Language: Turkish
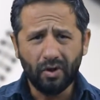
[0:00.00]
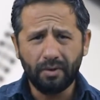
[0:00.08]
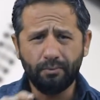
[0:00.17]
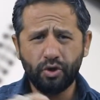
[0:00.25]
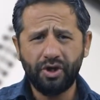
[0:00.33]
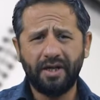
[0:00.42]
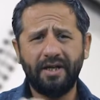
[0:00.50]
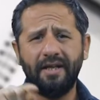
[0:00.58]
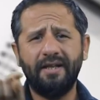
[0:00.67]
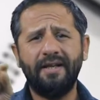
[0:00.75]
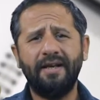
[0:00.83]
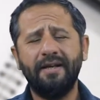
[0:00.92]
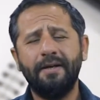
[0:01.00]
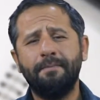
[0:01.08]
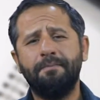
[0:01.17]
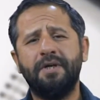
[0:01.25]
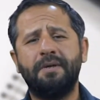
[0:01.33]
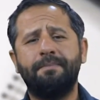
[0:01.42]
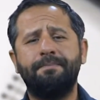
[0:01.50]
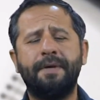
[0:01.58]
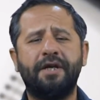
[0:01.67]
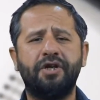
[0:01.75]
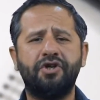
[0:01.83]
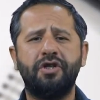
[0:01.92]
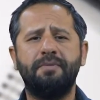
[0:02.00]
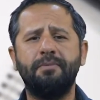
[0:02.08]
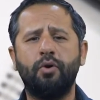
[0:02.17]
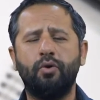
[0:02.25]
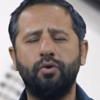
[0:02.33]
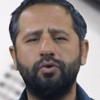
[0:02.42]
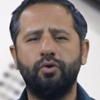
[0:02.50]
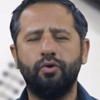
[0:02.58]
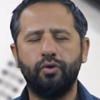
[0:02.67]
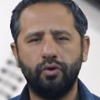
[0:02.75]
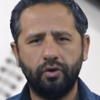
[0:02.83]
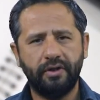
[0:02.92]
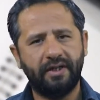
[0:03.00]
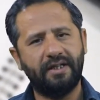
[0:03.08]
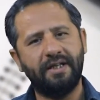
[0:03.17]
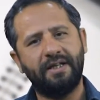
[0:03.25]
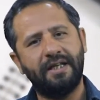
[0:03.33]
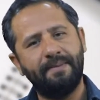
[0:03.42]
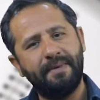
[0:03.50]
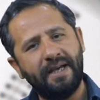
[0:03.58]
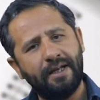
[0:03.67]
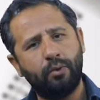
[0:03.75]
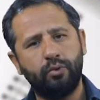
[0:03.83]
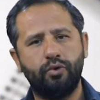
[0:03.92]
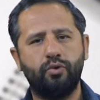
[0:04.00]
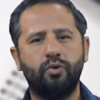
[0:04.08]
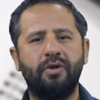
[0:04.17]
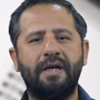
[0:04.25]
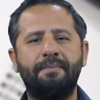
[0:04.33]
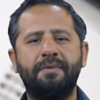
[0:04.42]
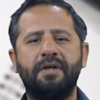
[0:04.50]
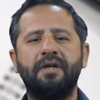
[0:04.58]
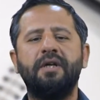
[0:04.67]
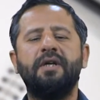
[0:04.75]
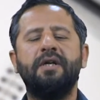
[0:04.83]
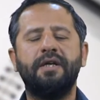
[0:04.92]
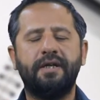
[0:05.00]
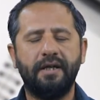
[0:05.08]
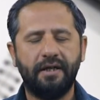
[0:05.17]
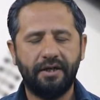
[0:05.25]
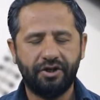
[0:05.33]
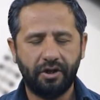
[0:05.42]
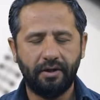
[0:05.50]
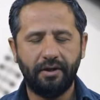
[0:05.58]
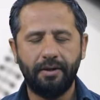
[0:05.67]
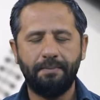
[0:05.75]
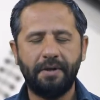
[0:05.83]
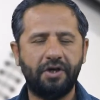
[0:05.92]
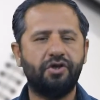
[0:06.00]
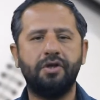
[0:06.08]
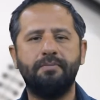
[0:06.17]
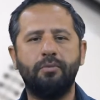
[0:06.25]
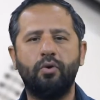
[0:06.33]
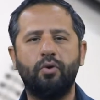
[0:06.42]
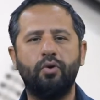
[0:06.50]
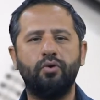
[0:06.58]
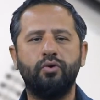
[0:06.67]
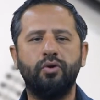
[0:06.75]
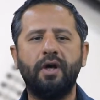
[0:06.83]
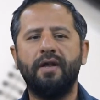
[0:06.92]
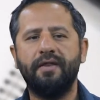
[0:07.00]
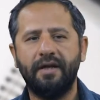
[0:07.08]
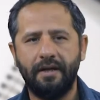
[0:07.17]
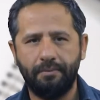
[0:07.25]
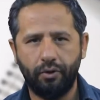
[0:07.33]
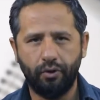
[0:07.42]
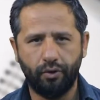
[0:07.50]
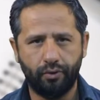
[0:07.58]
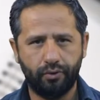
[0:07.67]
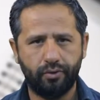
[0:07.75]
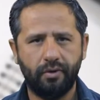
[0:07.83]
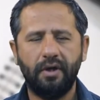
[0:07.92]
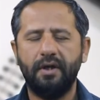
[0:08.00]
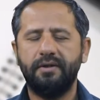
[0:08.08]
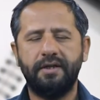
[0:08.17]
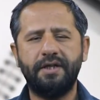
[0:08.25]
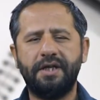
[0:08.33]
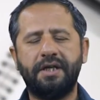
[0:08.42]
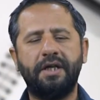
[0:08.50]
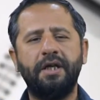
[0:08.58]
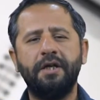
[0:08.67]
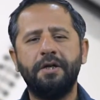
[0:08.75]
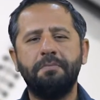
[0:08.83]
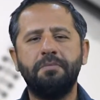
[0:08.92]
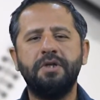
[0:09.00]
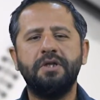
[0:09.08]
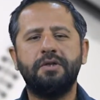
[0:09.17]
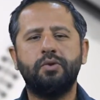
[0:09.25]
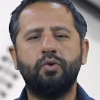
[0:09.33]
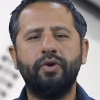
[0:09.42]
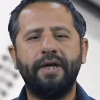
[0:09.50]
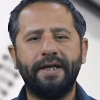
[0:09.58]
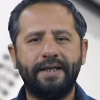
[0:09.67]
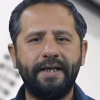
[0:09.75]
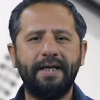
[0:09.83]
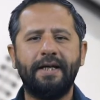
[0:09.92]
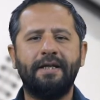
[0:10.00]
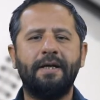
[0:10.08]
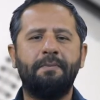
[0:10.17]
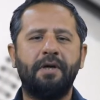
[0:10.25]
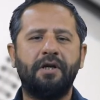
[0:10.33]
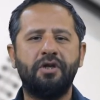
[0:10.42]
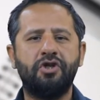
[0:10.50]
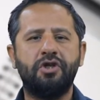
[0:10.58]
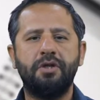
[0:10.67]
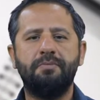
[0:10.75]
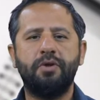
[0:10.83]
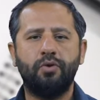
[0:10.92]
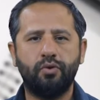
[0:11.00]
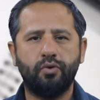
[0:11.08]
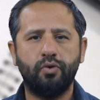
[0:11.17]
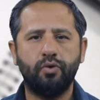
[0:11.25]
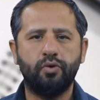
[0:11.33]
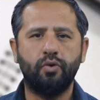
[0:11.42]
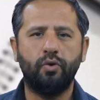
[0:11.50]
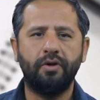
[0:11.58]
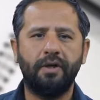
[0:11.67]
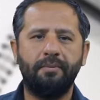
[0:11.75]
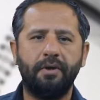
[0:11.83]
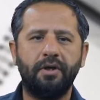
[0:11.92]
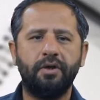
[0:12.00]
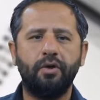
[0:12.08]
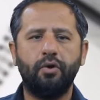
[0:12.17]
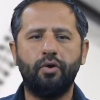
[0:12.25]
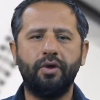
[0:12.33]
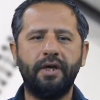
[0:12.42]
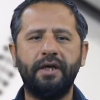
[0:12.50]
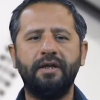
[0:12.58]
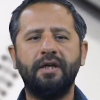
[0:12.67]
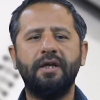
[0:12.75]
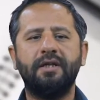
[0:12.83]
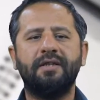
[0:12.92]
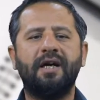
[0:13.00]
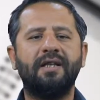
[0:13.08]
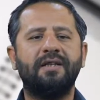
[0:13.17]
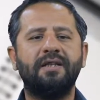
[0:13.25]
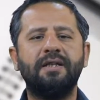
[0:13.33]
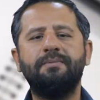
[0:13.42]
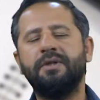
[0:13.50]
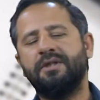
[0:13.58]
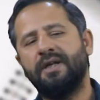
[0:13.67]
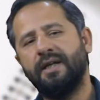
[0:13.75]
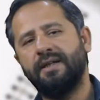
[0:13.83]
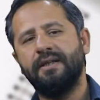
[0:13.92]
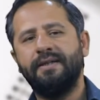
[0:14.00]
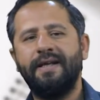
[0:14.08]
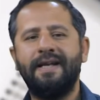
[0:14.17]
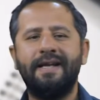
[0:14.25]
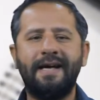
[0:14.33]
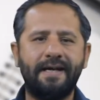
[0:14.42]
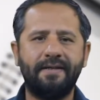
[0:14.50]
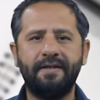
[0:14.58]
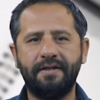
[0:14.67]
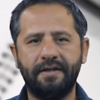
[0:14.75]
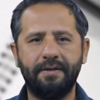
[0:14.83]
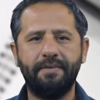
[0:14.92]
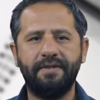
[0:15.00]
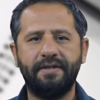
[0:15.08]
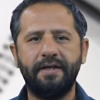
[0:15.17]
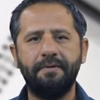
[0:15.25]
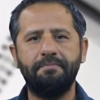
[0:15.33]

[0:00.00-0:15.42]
bu şekilde bir pekiştirme olduğunu ya da ikileme ile oluşturulan bir ikileş, e, pekiştirme olduğunu anlayabiliyoruz. Dedik ki mı soru ekiyle de pekiştirme söz konusu olabilir. Örneğin tatlı mı tatlı diller dediğimizde